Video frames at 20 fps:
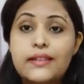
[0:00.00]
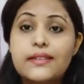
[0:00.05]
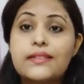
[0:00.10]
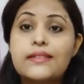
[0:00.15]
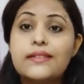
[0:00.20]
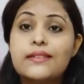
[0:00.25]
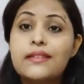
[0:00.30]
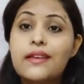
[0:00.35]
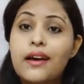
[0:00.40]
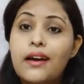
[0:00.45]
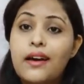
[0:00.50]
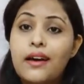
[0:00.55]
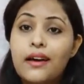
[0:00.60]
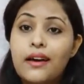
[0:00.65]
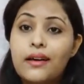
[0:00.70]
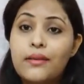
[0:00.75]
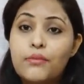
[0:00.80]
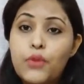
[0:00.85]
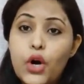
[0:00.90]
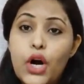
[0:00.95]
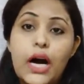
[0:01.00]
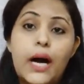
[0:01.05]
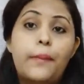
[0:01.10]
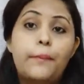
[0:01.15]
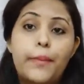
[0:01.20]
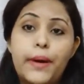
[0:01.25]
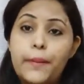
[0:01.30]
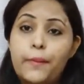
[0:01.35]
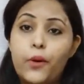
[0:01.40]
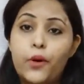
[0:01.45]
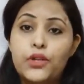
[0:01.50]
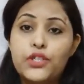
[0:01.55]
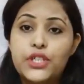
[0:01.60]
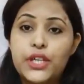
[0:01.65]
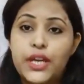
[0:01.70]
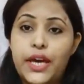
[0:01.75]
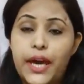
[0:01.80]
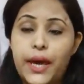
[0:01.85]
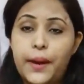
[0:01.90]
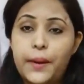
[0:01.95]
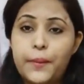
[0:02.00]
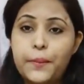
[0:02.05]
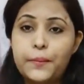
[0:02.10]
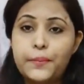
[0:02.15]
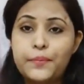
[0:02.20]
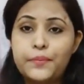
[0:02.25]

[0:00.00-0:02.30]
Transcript: इस मुकाम पर पहुंची है